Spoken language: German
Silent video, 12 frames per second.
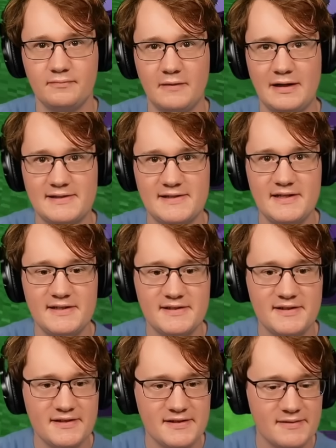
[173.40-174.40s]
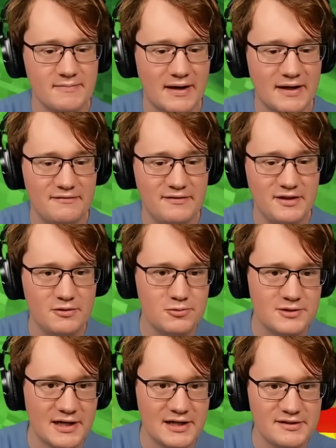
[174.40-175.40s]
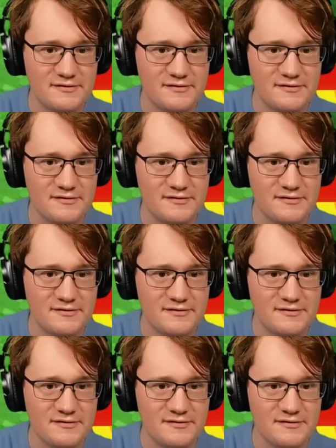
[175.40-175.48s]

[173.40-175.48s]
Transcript: Als nächstes machen wir die gute alte